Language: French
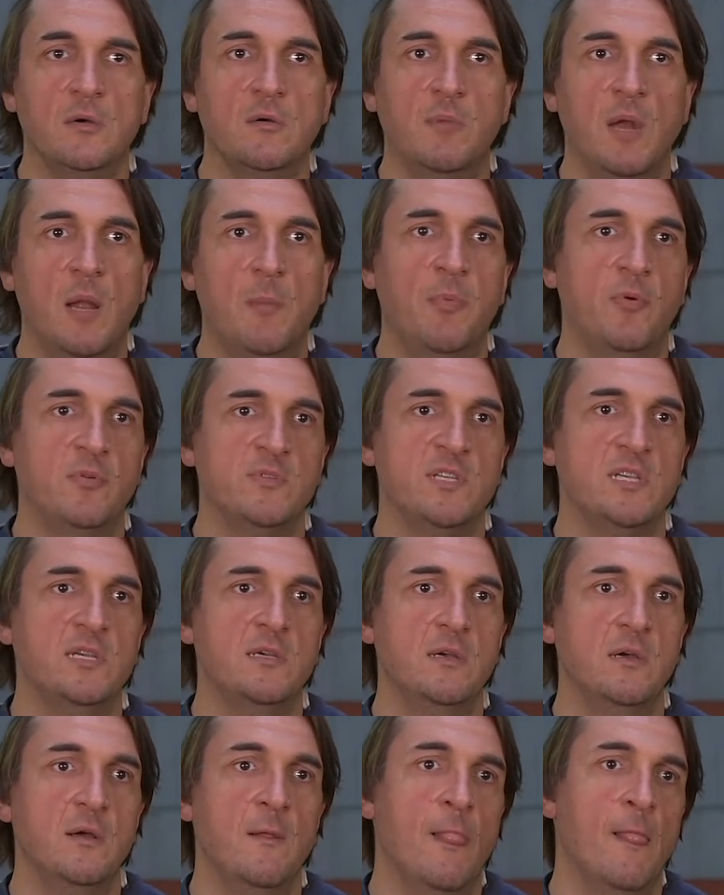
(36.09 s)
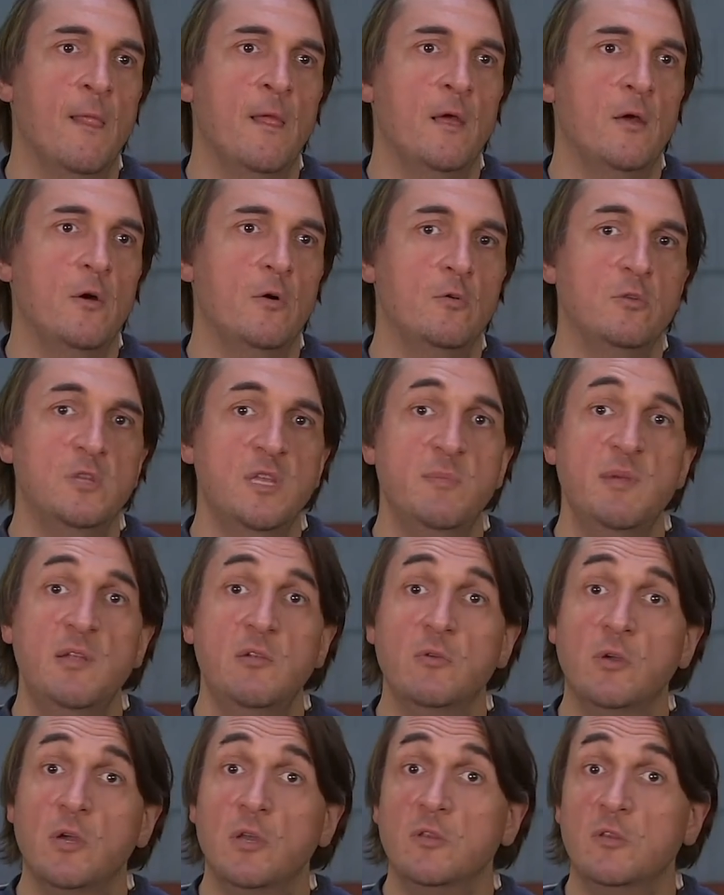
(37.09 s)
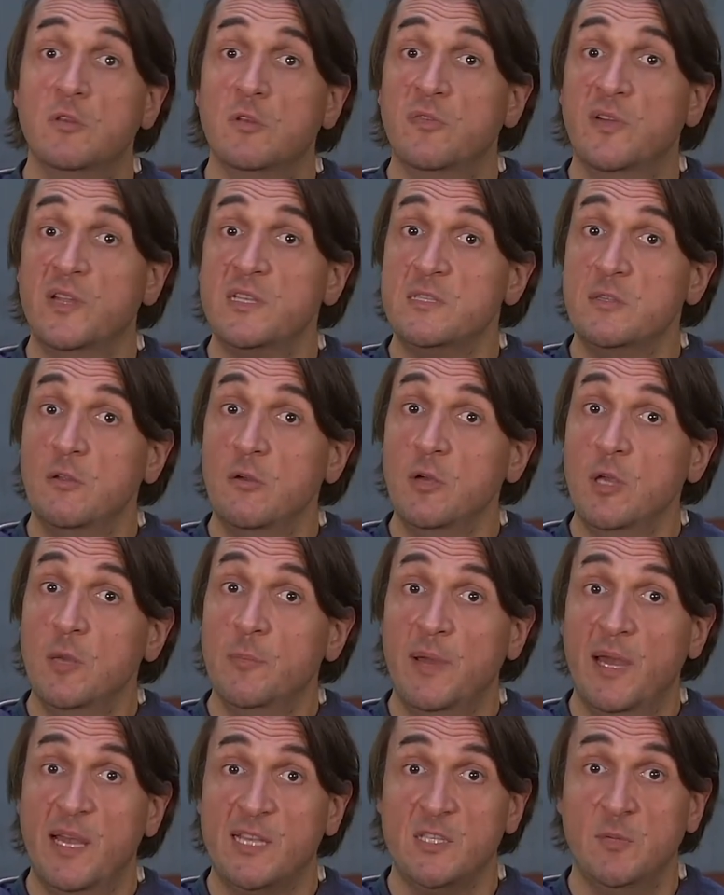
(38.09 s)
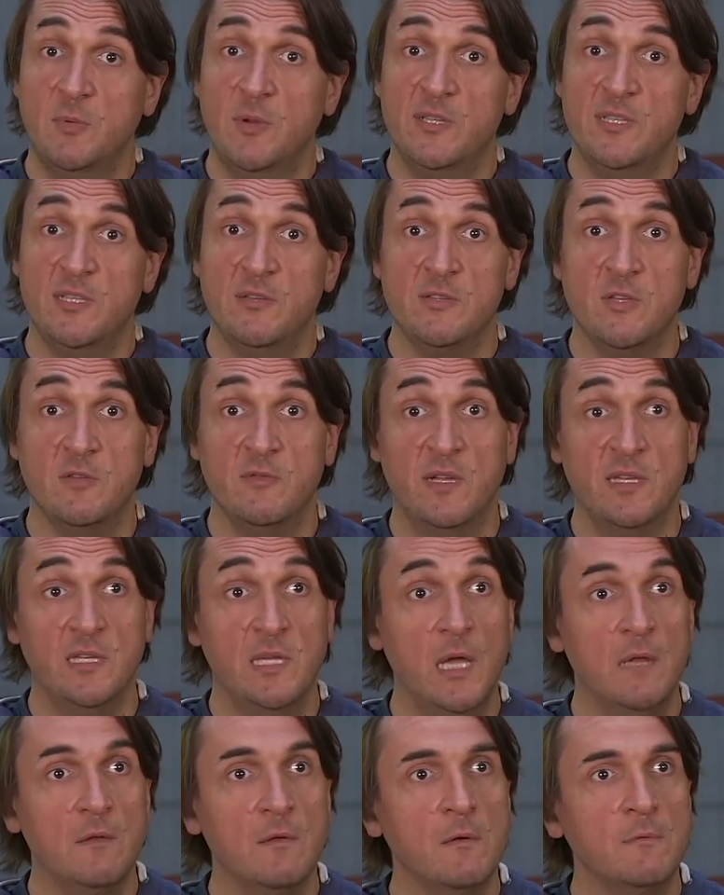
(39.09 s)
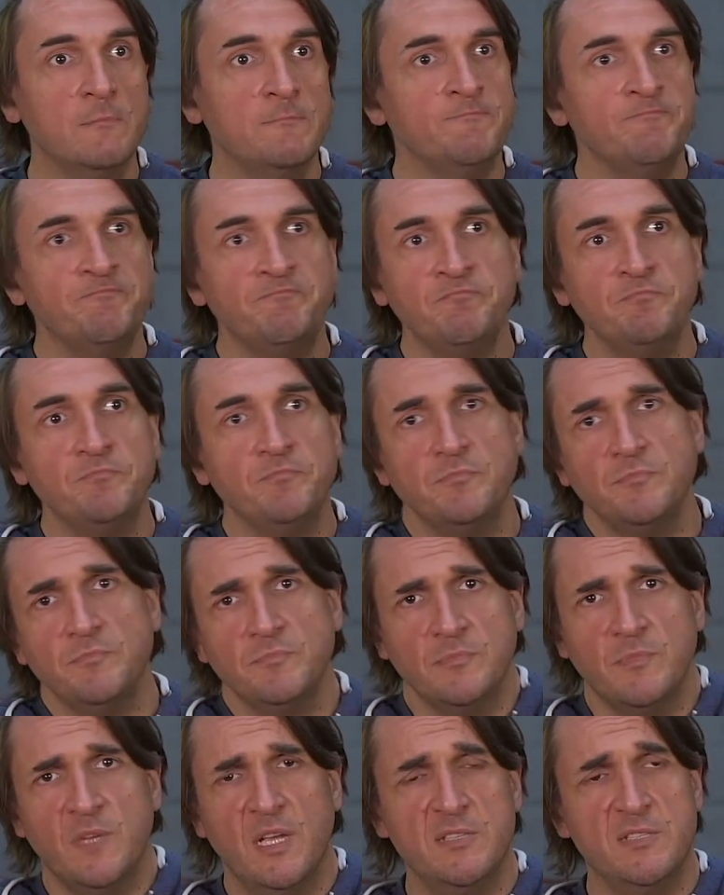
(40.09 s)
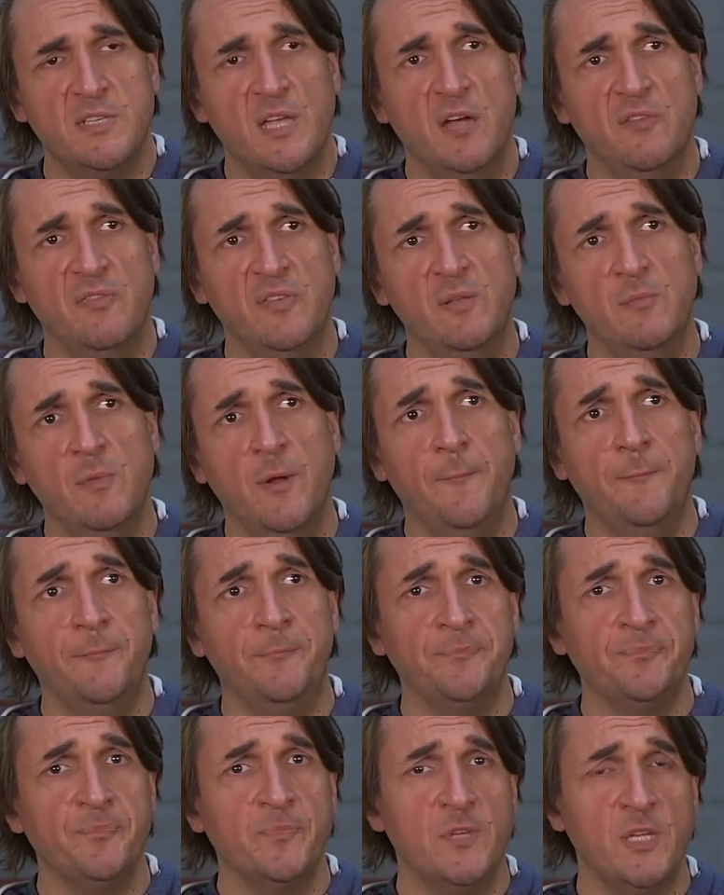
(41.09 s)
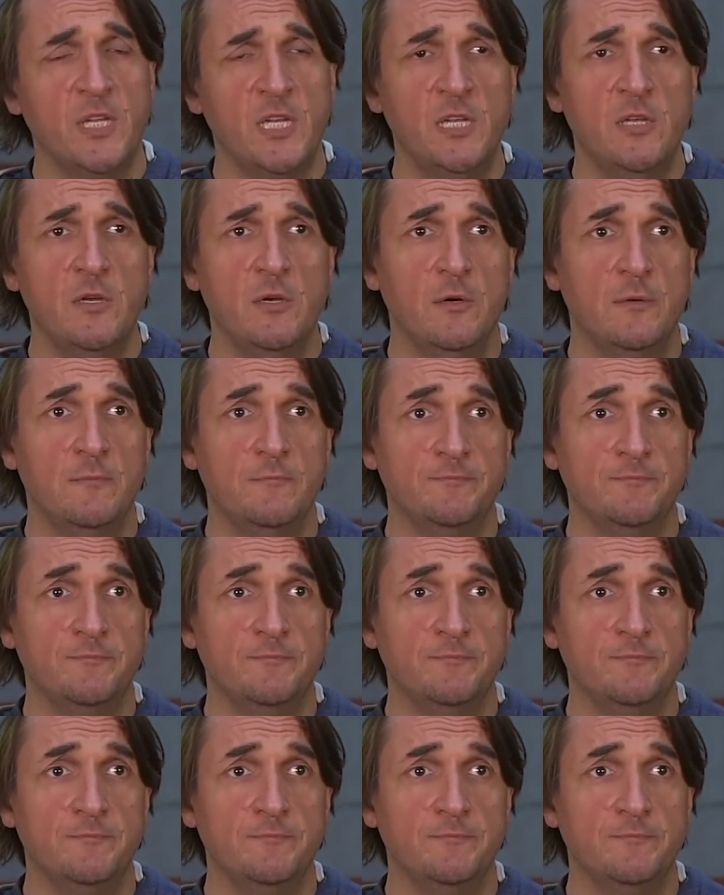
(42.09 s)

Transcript: voilà, pensez au Nibelungen de Fritz Lang par exemple en 1924. C'est un film qui